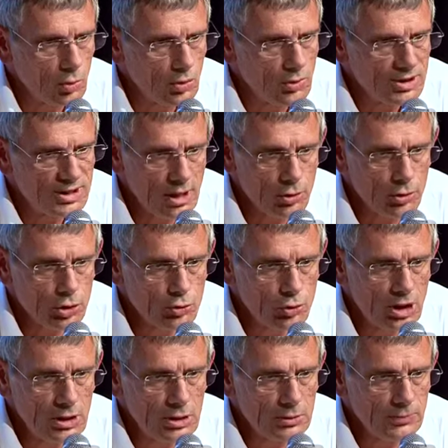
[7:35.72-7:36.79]
ça
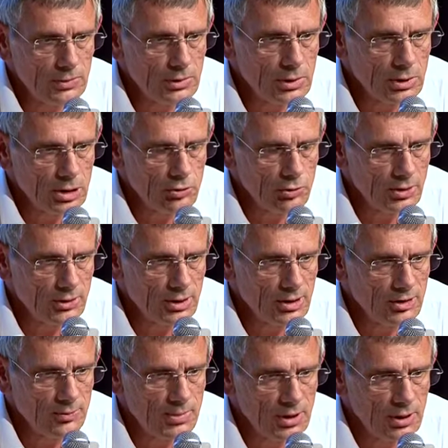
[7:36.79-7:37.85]
rejoint, et je vais essayer
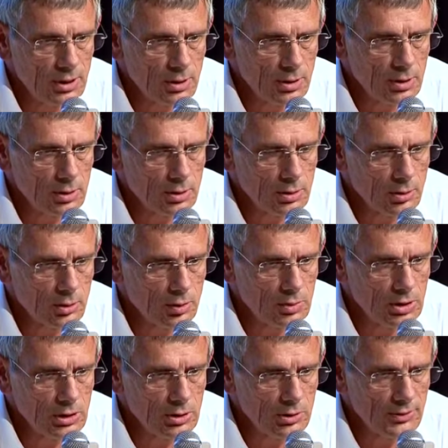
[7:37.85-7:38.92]
d'expliquer euh,
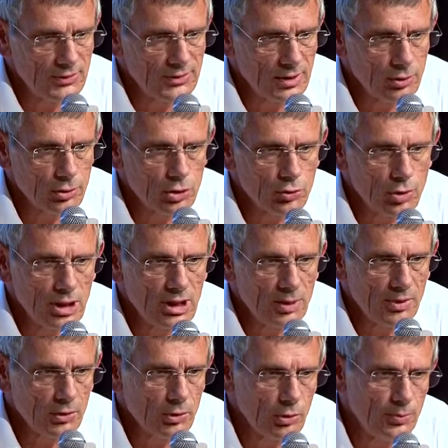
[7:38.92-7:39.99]
comment, ça rejoint la
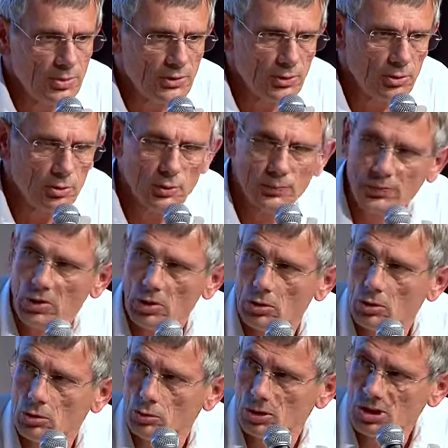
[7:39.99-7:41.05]
préoccupation
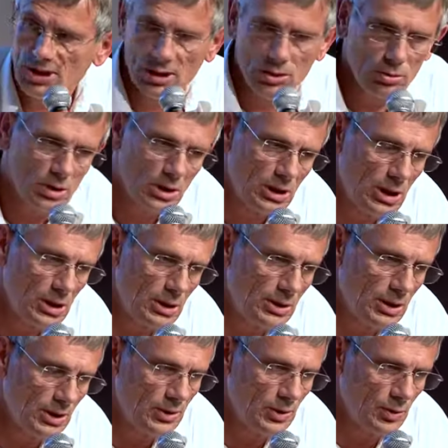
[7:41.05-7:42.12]
euh, du risque industriel et
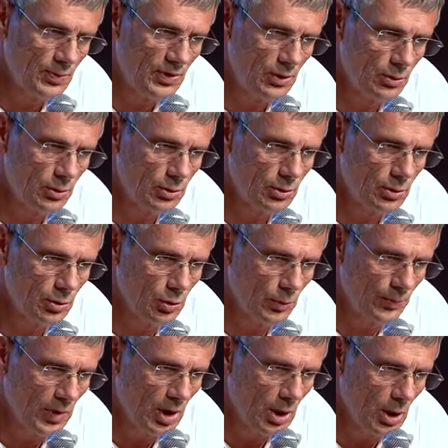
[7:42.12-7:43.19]
des risques psychosociaux.
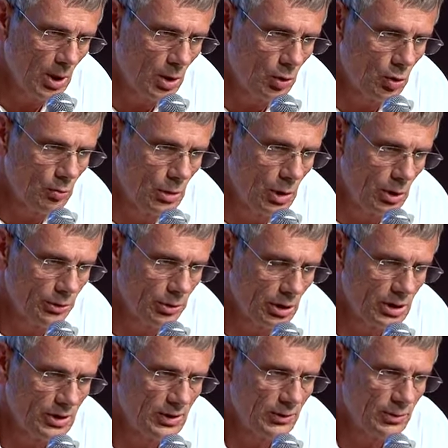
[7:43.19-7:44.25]
Comment une
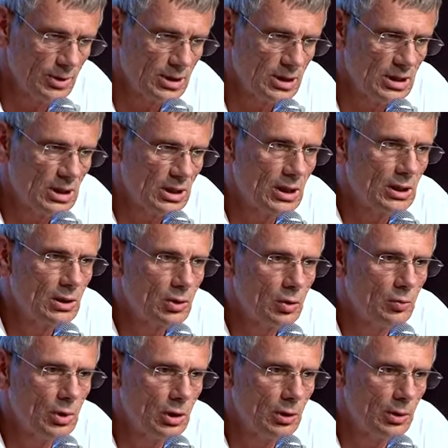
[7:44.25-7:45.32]
organisation syndicale,
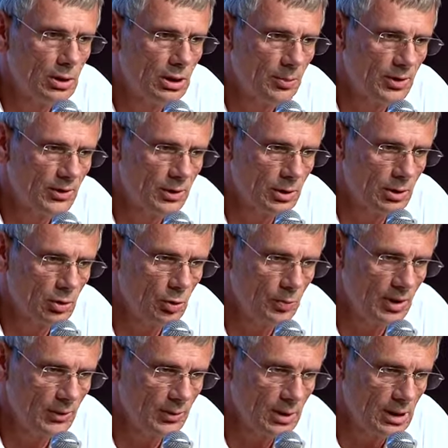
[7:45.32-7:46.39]
comment les représentants du
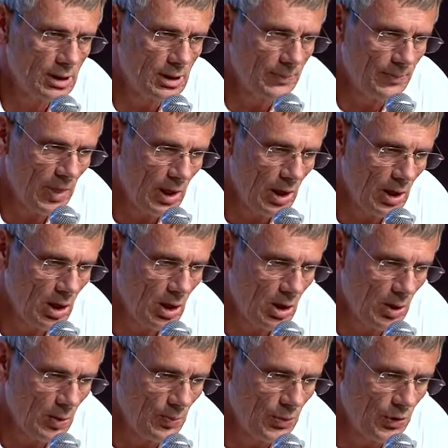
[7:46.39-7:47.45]
personnel
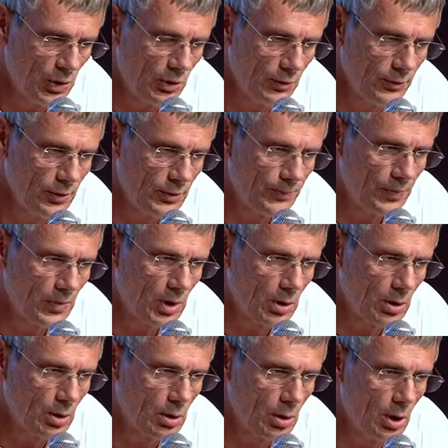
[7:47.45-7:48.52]
peuvent,
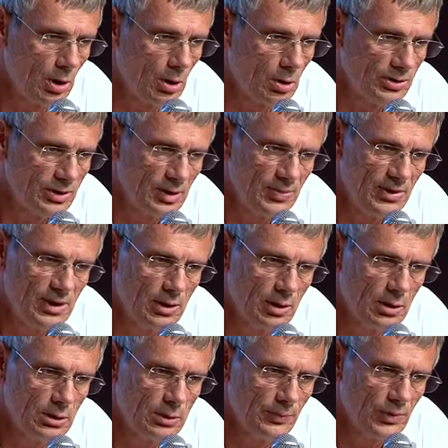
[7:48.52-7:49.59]
en
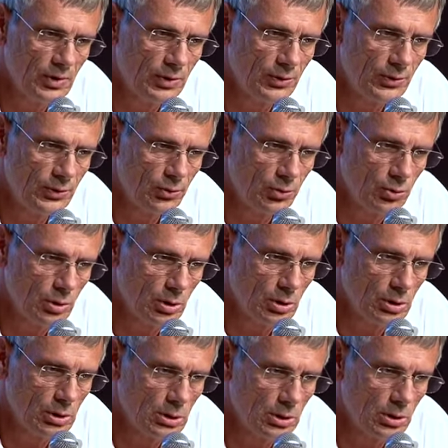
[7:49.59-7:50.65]
s'impliquant sur